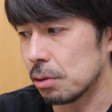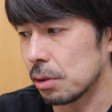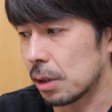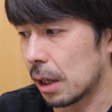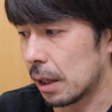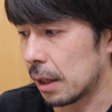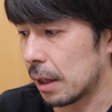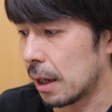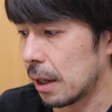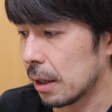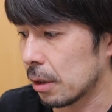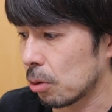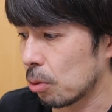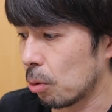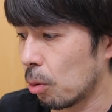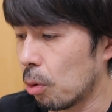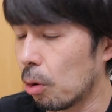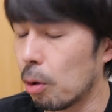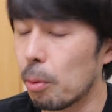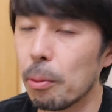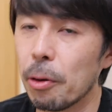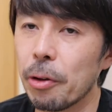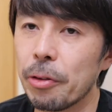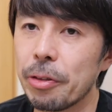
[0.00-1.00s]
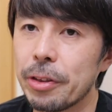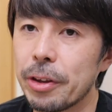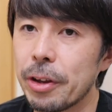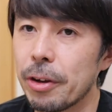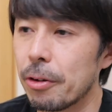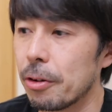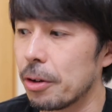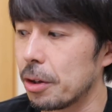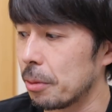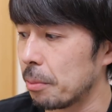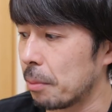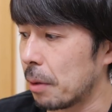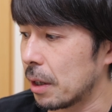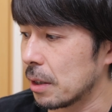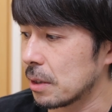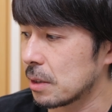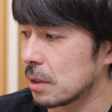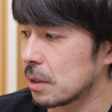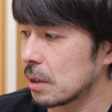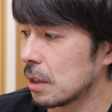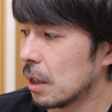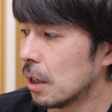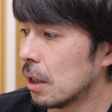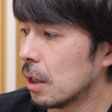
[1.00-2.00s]
るかなと思っておりま
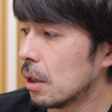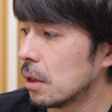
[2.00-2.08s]
す。